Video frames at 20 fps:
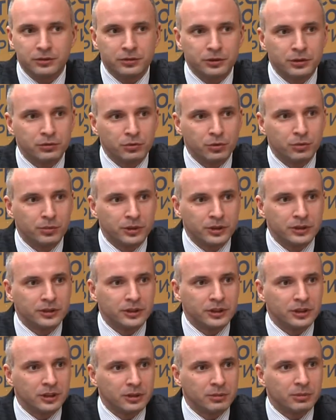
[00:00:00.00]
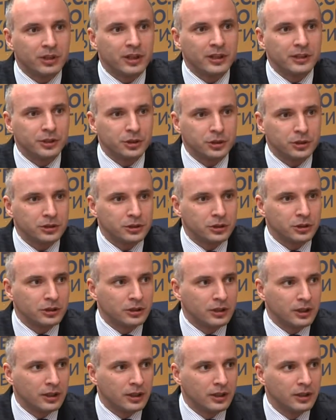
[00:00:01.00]
всего мы делаем, конечно же,
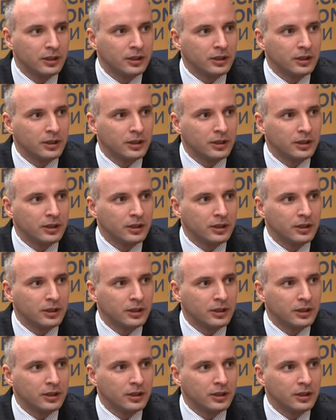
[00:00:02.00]
на